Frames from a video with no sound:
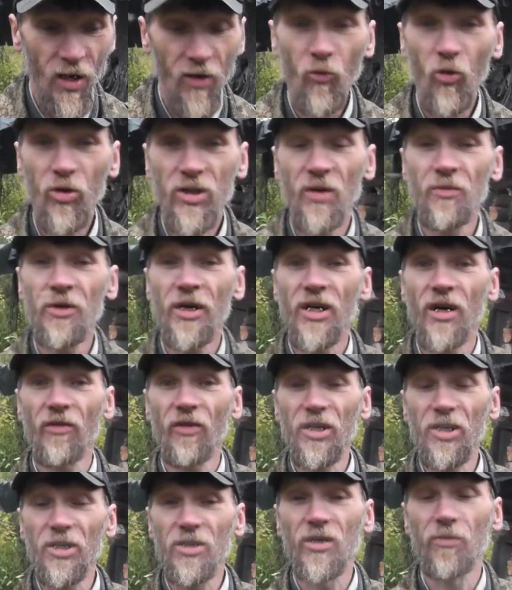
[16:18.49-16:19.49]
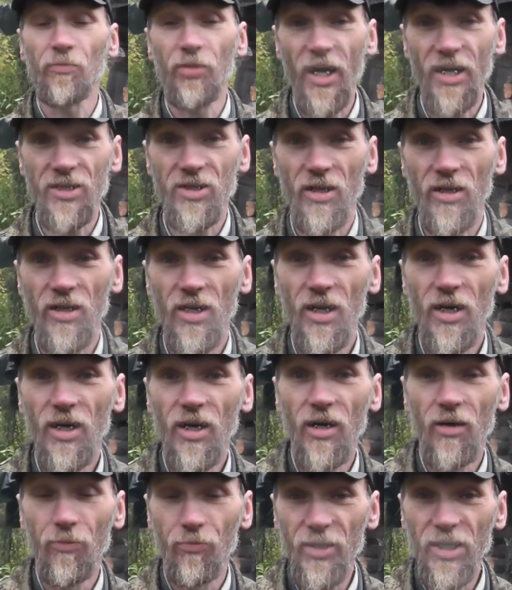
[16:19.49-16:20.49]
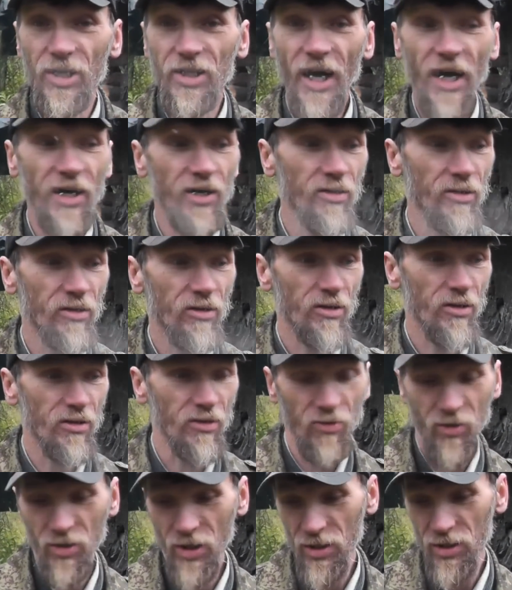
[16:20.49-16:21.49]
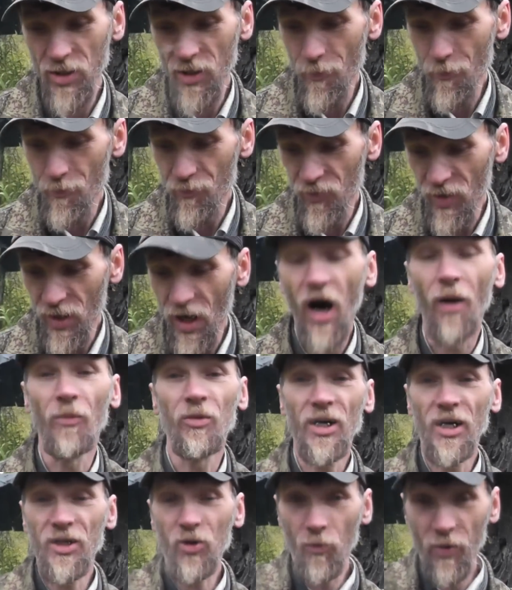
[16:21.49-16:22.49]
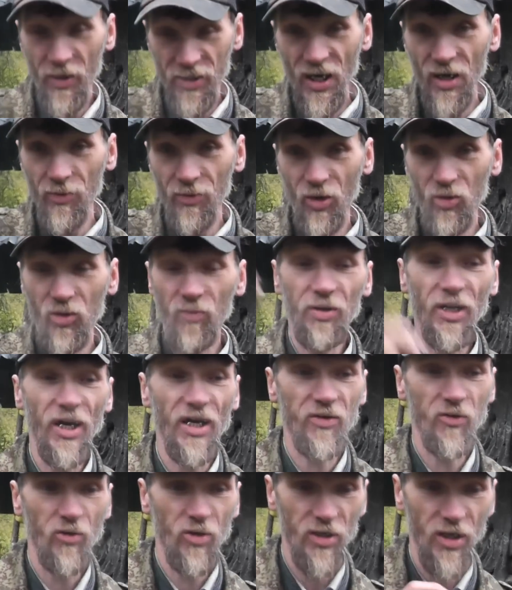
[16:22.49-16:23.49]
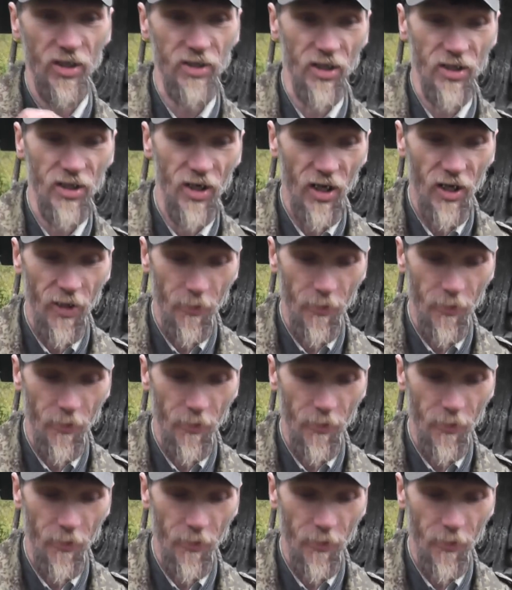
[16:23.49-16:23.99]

Вот, и мне говорит, прасол, передай этот, а у меня там поставили, конечно, передай свой этот,